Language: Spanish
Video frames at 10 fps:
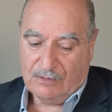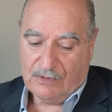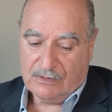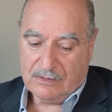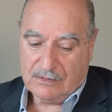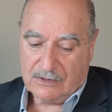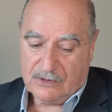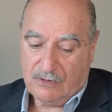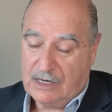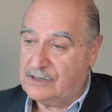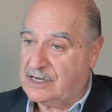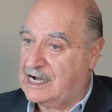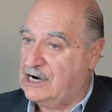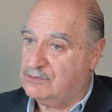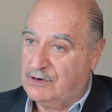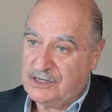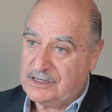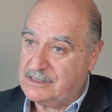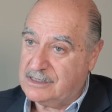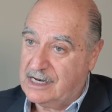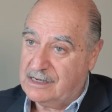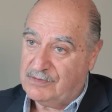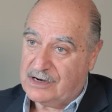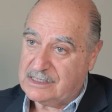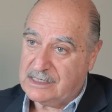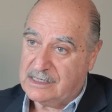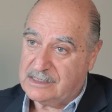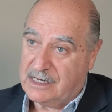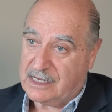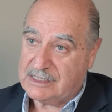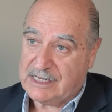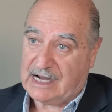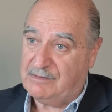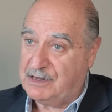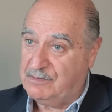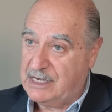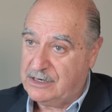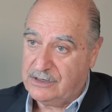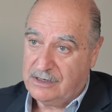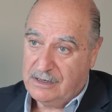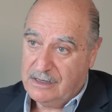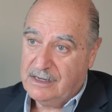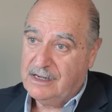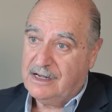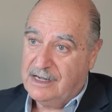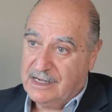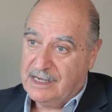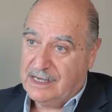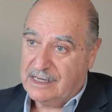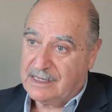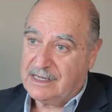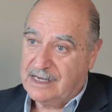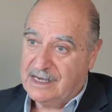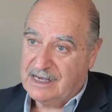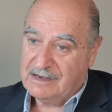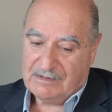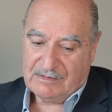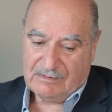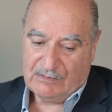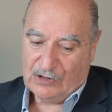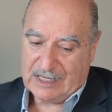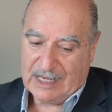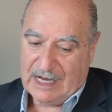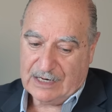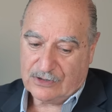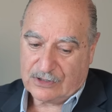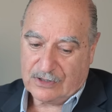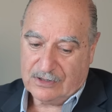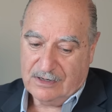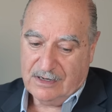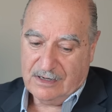como un duelo de cowboys de la época, así es decir, que saca primero este, voltea al otro.